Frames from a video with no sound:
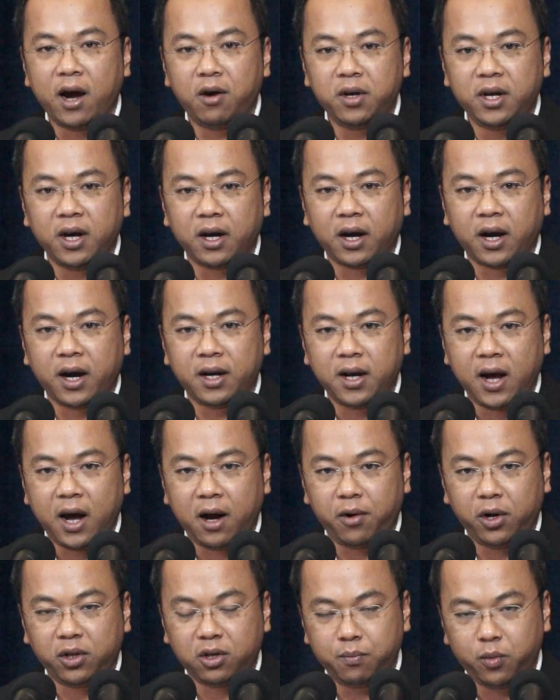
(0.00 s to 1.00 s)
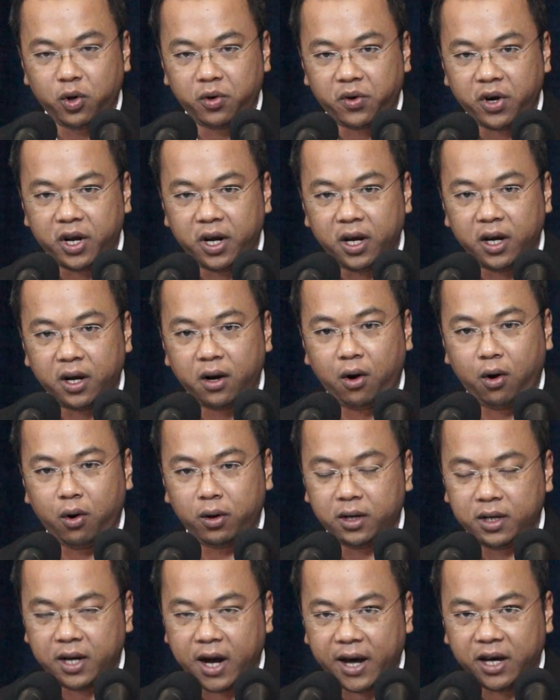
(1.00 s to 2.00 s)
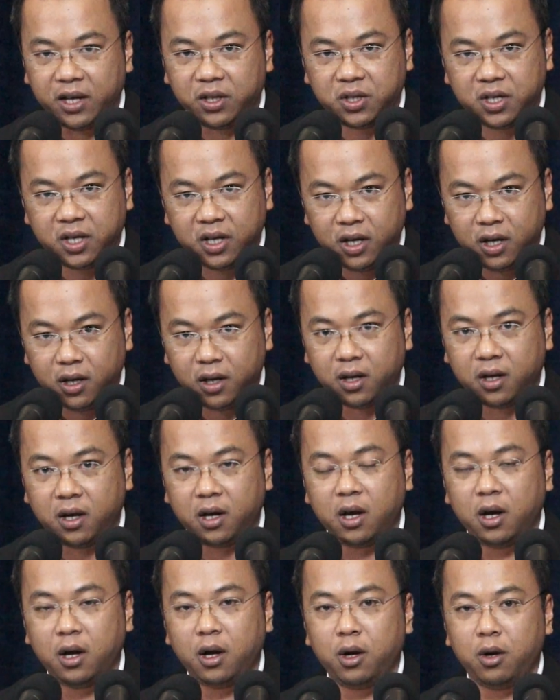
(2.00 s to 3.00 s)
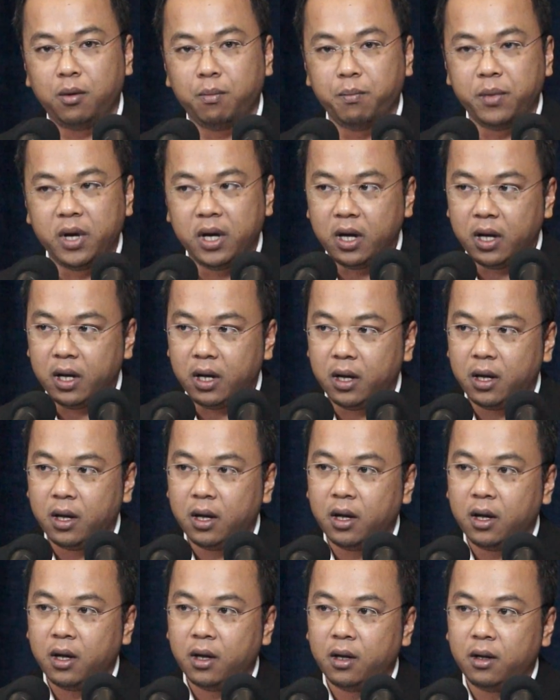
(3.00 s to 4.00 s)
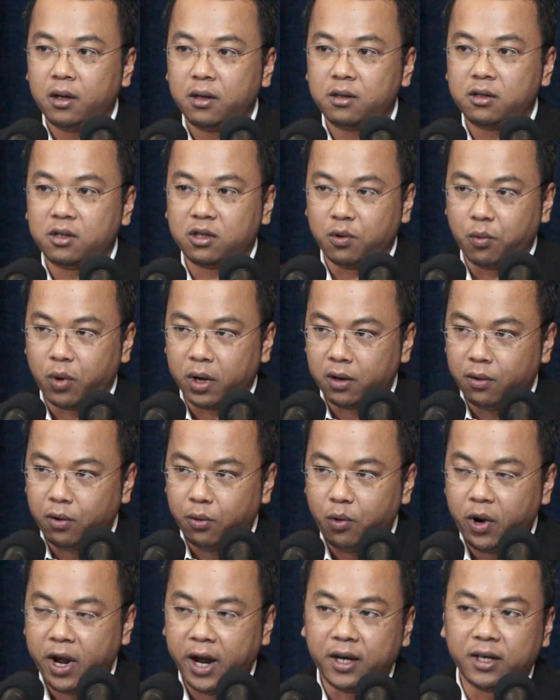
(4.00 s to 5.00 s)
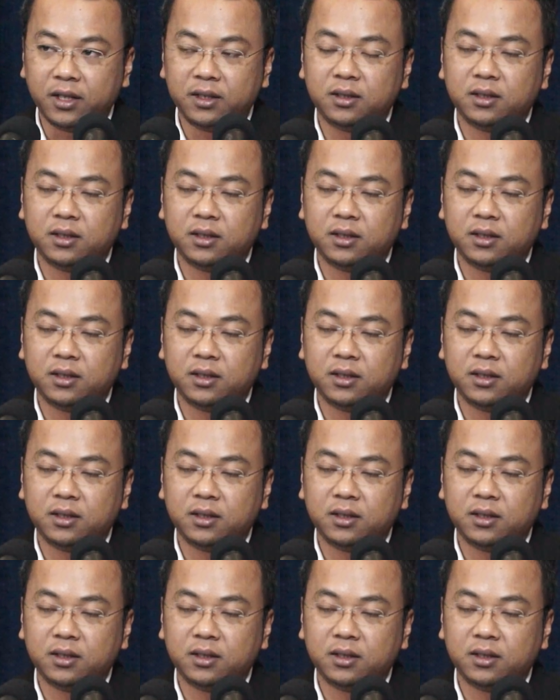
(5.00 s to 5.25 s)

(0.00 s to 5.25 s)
วเนี่ยคณะรัฐมนตรีคนใดที่มีส่วนรู้เห็น